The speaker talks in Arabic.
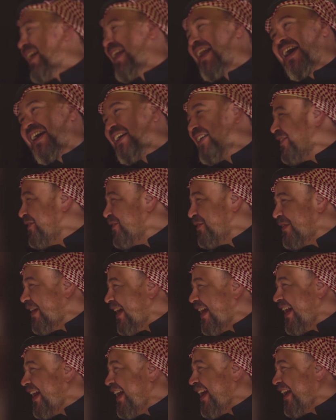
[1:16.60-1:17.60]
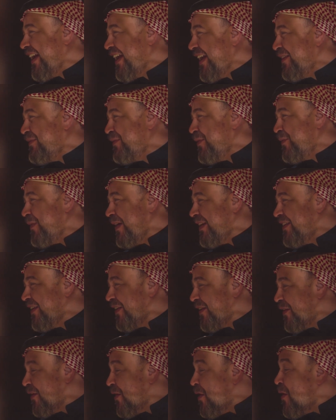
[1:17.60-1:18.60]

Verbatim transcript: الله يجود عليك يا ابو بدر